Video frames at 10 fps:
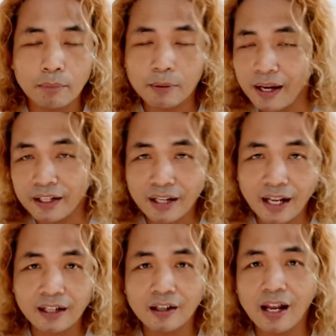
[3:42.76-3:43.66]

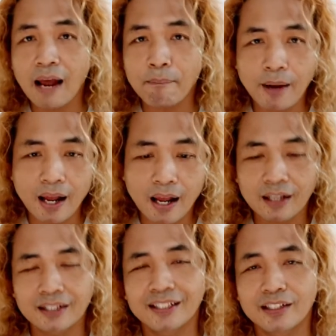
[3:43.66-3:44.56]
permainan
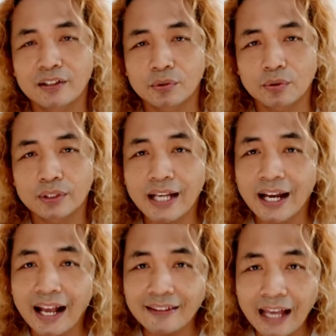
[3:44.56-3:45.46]
apa itu? Ya
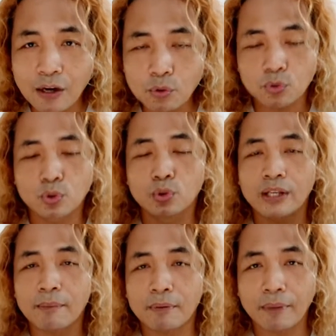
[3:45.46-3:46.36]
nggak tahu
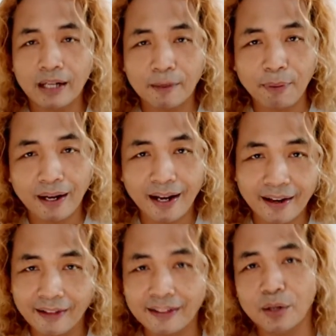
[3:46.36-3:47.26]
dulunya permainan apa nggak
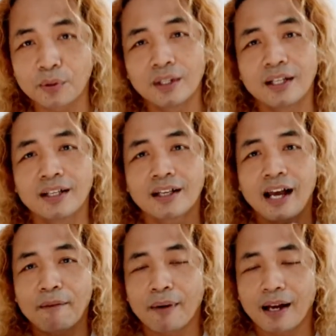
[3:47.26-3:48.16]
nggak tahu
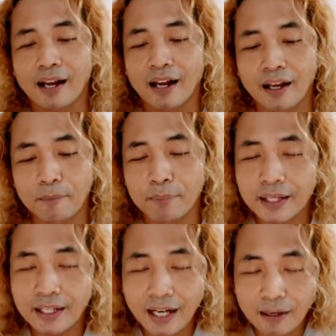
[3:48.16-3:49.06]
apa
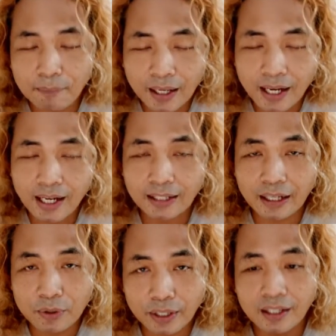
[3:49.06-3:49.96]
bikinan apa enggak nggak
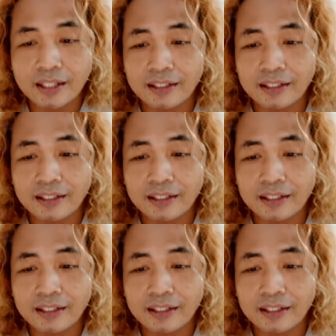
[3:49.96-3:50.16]
tahu ya.